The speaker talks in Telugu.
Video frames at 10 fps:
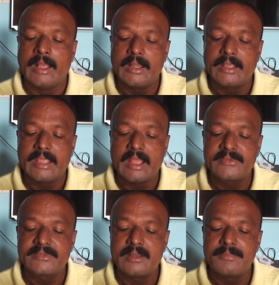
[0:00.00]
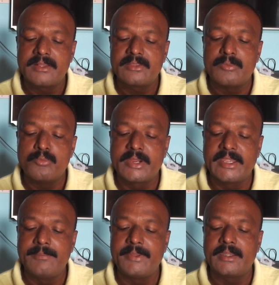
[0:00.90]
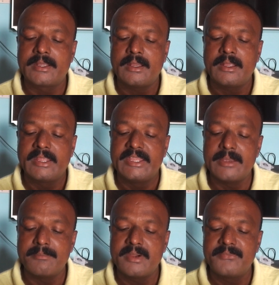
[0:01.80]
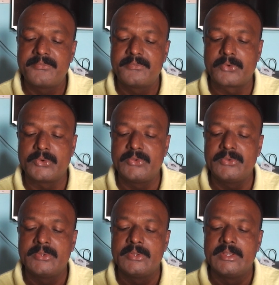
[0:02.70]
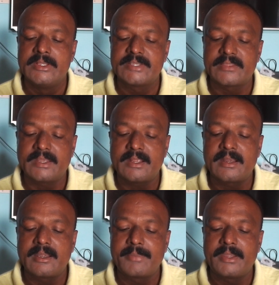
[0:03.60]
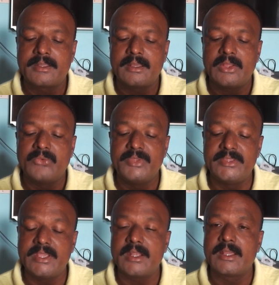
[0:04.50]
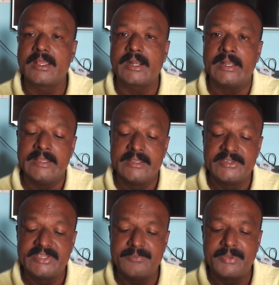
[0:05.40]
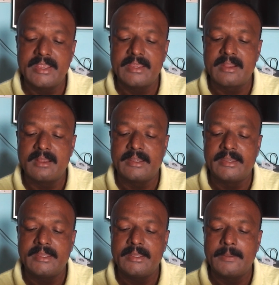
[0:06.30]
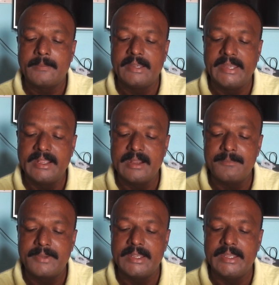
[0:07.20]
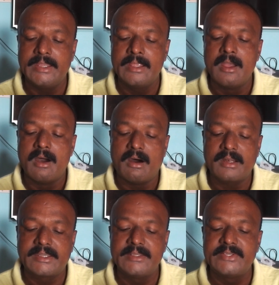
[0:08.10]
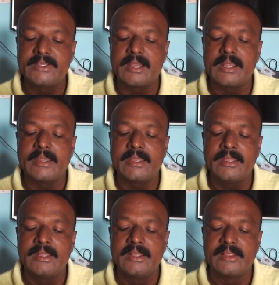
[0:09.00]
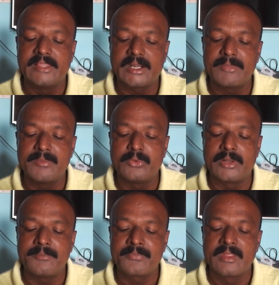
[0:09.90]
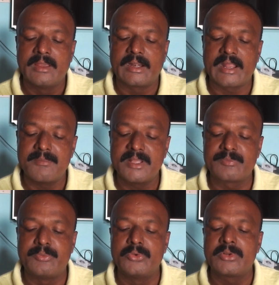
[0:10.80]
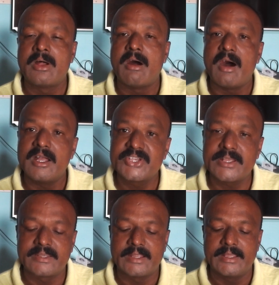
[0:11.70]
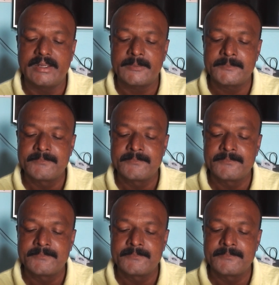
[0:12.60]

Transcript: అలాగే హస్నాబాద్ ముక్కిడిపేట ఎంఎఫ్ రోడ్డు సత్యనారాయణపేట విద్యానగర్ సిపిఐ కాలనీ నింకంపల్లి ఆర్టీసీ కాలనీ ధర్మపురం రహ్మత్పూర్ ఆజాద్ నగర్